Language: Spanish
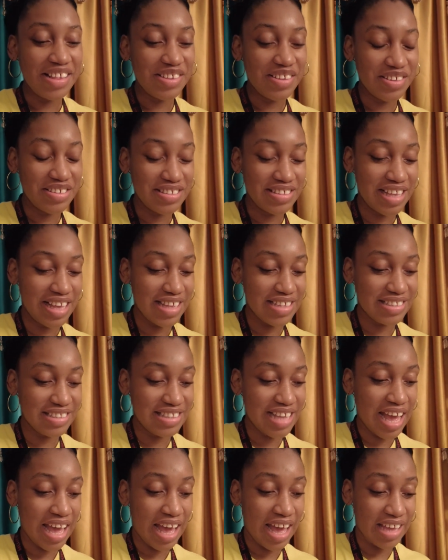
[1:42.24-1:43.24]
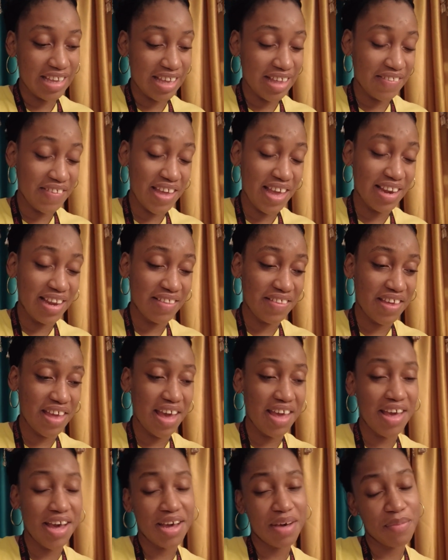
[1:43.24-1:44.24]
Entonces, ya días le dije
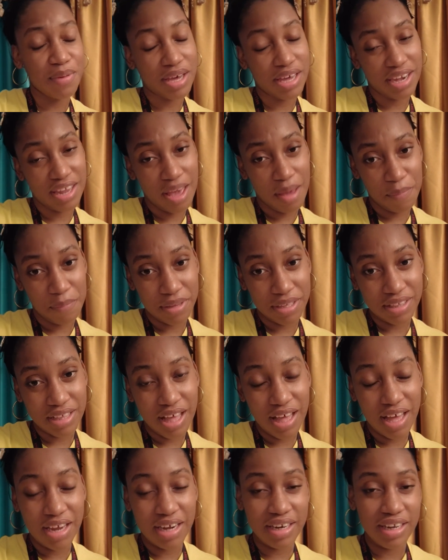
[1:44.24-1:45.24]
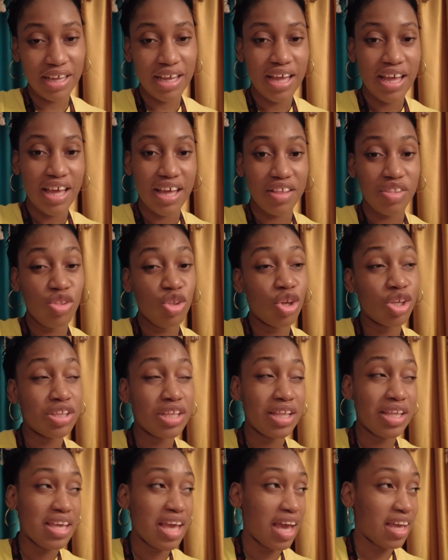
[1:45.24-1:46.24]
a ella que me quería peinar. No
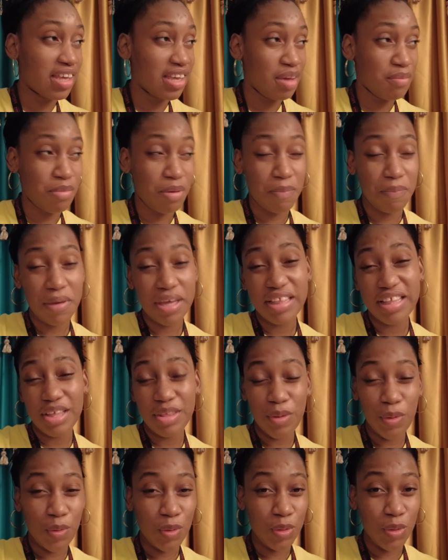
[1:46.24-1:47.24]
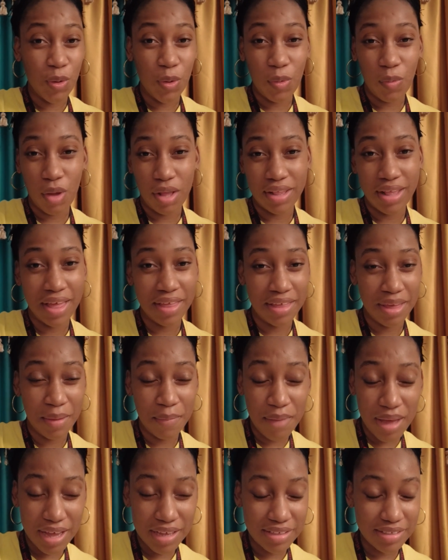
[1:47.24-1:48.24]
tenía a quien me peine. No conozco a nadie
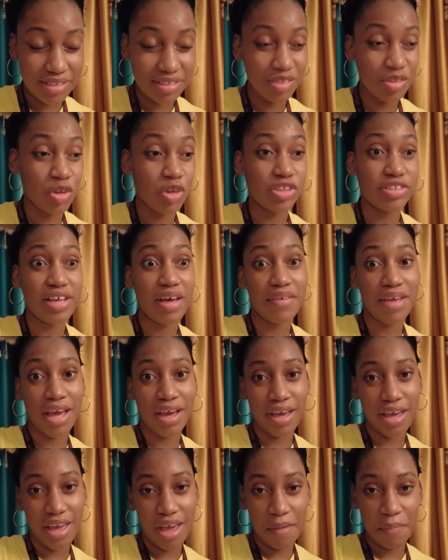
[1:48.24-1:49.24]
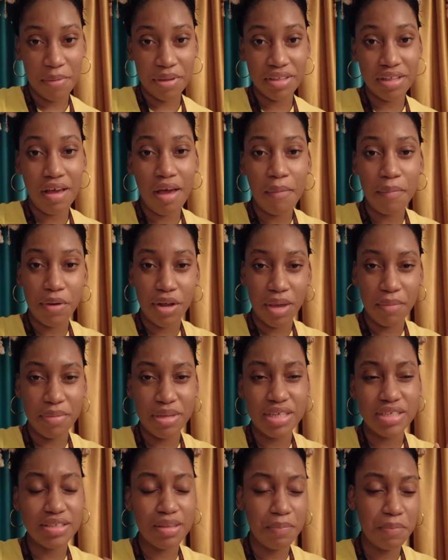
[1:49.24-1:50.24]
más. No sabía que ella peinaba. Pero ella
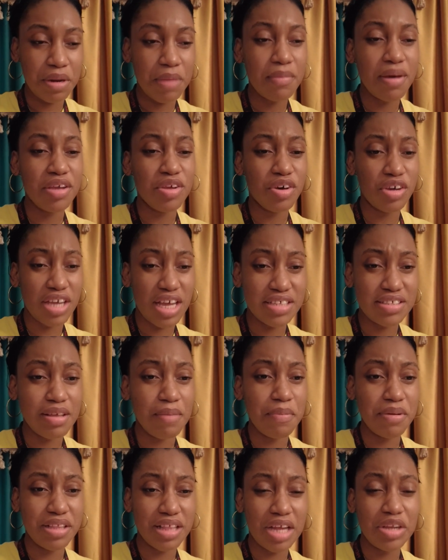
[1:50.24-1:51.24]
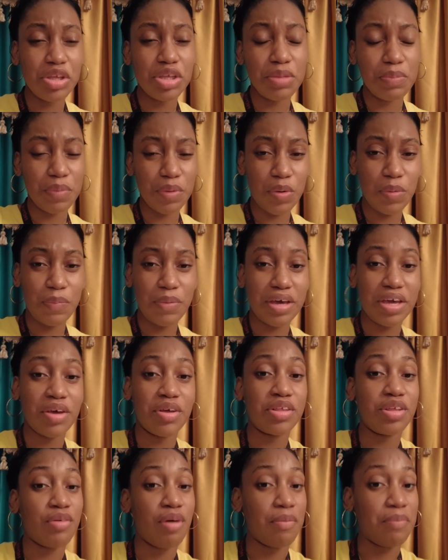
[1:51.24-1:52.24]
me dice, prima, yo ya sé peinar. No te preocupes que
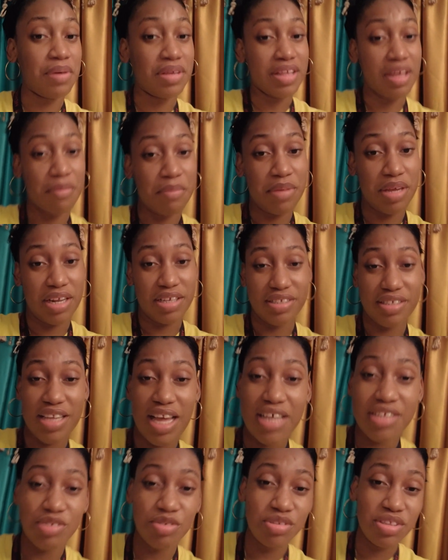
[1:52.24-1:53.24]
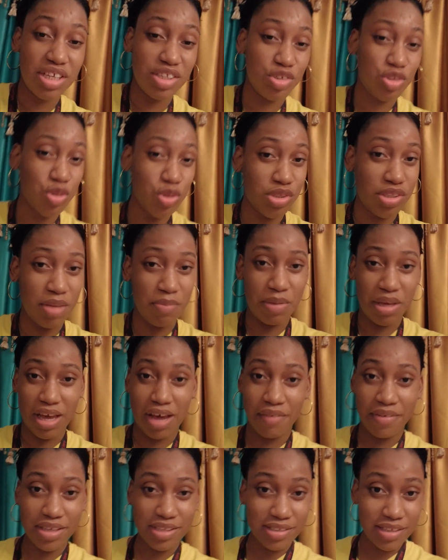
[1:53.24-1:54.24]
yo te voy a peinar. Miren, si hace un dechuce en mi
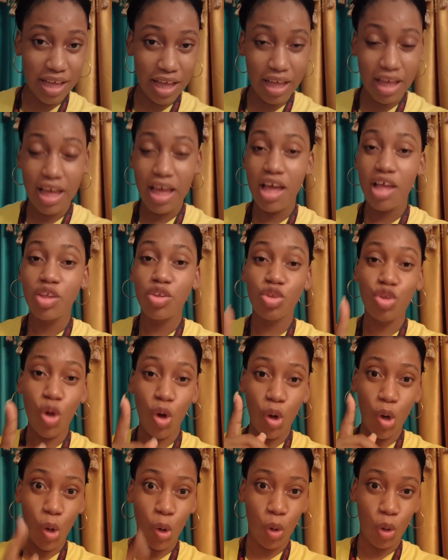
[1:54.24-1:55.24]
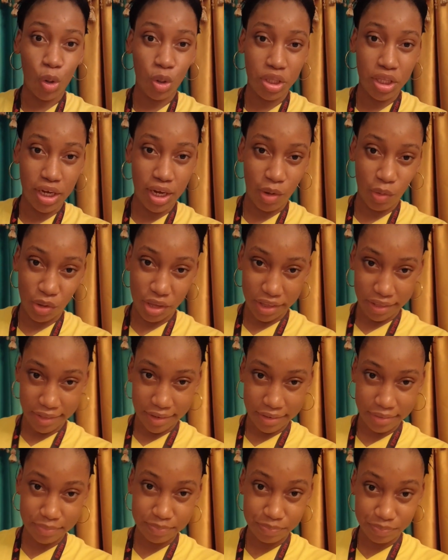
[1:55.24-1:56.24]
cabeza, dos cocorrones le voy a
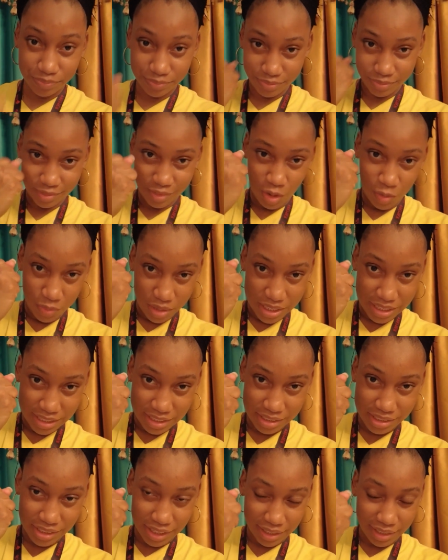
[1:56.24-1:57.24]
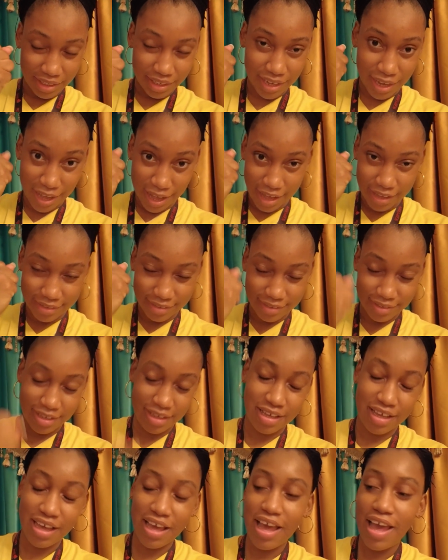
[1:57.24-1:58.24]
dar como hecho a Chaliquia,
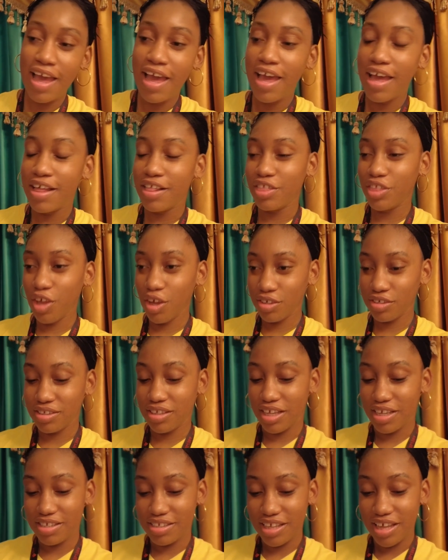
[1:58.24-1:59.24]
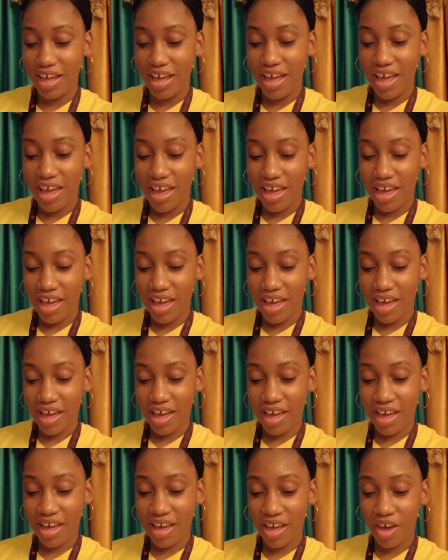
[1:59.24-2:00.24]
así. Entonces,
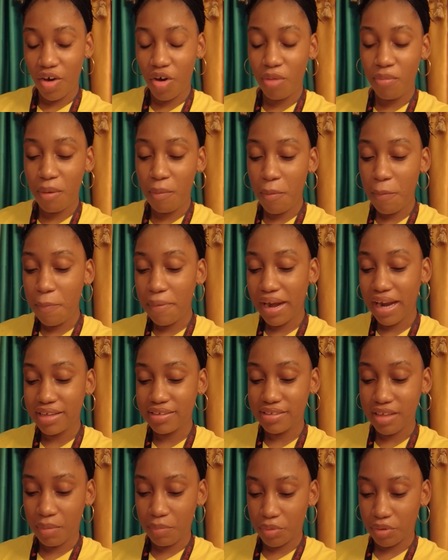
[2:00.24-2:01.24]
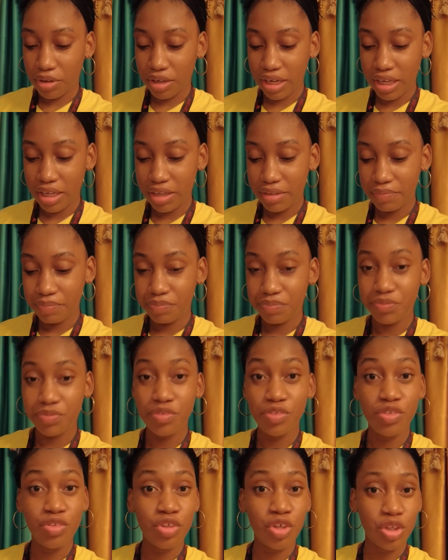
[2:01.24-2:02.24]
eh, hoy vamos para Sambo Creek.
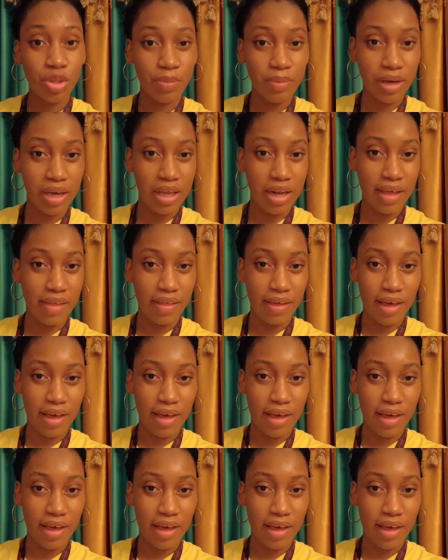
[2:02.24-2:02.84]
No nos van a ir a